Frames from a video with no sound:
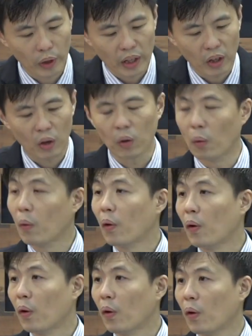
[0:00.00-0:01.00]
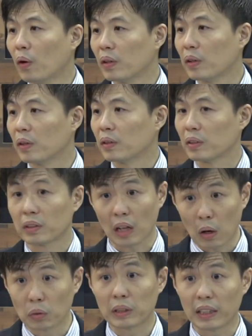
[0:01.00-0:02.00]
后，
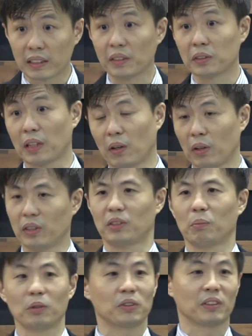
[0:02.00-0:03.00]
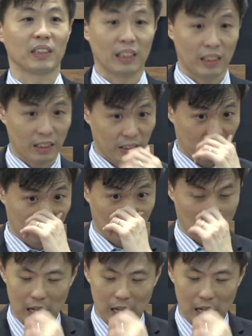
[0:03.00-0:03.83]
倒在地上。哦，什么事情啊？